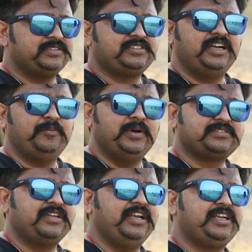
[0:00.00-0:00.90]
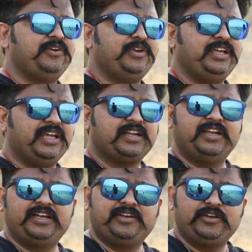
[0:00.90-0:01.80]
बस स्टैंड बस कनेक्टिविटी एयर
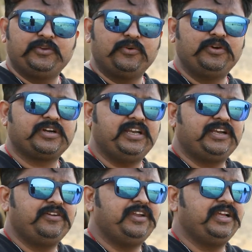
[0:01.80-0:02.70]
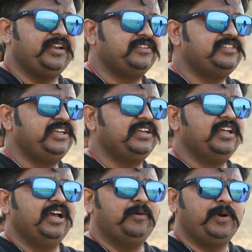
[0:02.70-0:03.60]
कनेक्टिविटी रोड कनेक्टिविटी के तो
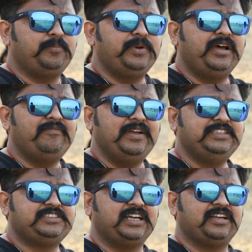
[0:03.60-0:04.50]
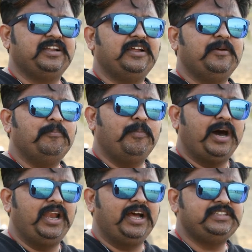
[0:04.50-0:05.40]
नज़दीक हम अपना वेंचर
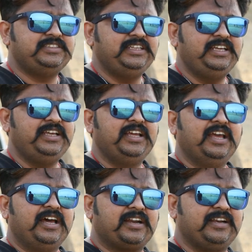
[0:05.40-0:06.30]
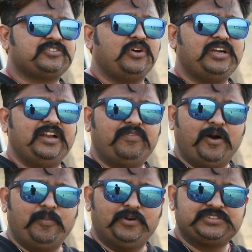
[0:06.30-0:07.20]
बालाजी रिसोर्ट एंड
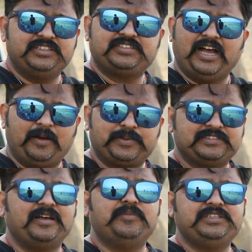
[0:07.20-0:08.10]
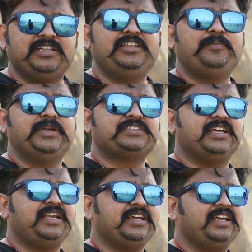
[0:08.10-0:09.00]
फार्म हाउसेस आपके सामने जल्दी पेश
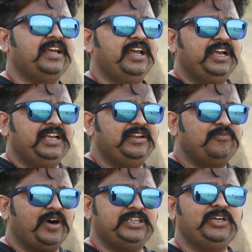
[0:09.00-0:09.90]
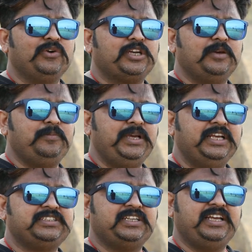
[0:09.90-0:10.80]
करेंगे इन वादियों के
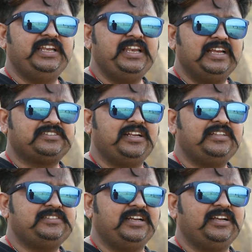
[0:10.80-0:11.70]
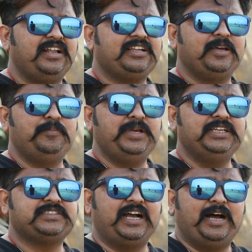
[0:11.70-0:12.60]
बीच इन नेचुरल जंगल के
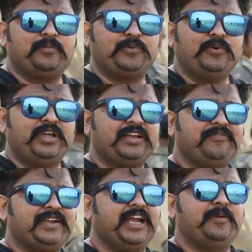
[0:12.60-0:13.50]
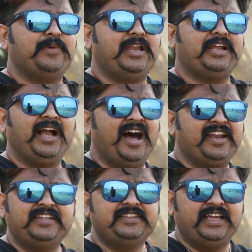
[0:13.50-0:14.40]
बीच आपको एक वीकेंड मनाने का
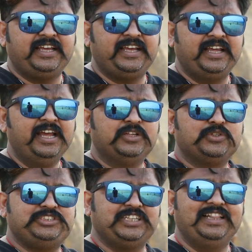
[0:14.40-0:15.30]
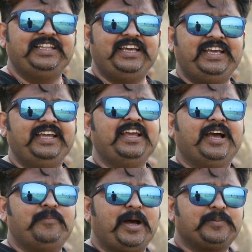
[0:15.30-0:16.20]
आनंद देंगे तो जल्द ही
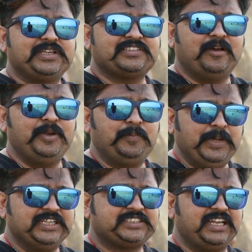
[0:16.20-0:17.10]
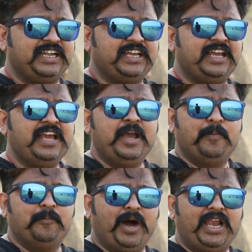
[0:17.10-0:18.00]
हम आपके सामने पेश करेंगे
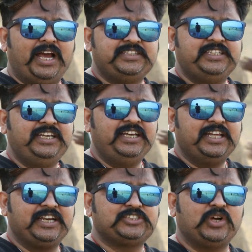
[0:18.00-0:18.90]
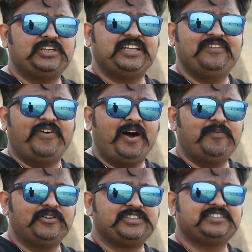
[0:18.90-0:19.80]
बालाजी रिसोर्ट एंड
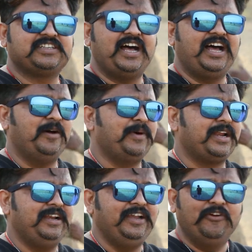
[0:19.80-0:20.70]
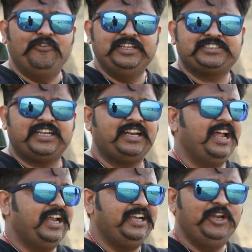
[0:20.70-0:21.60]
फार्म हाउसेस का हमारा न्यू वेंचर
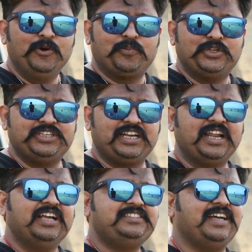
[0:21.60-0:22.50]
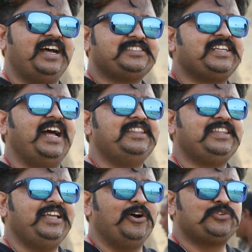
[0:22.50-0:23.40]
न्यू प्रोजेक्ट जहां
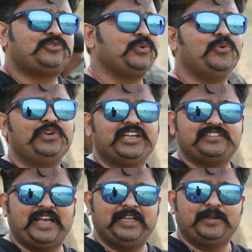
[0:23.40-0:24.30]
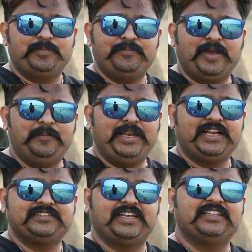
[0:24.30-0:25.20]
शांति और सुकून के साथ अपनी फैमिली
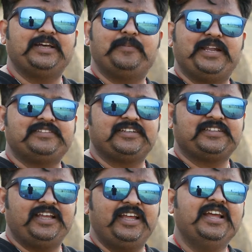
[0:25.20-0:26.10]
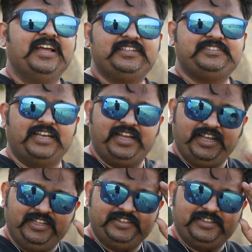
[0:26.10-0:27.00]
के साथ आप रह सकते हैं जय
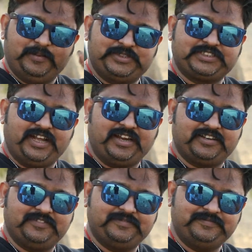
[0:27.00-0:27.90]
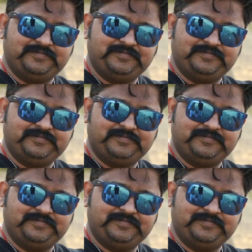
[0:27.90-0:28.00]
हिंद नमस्कार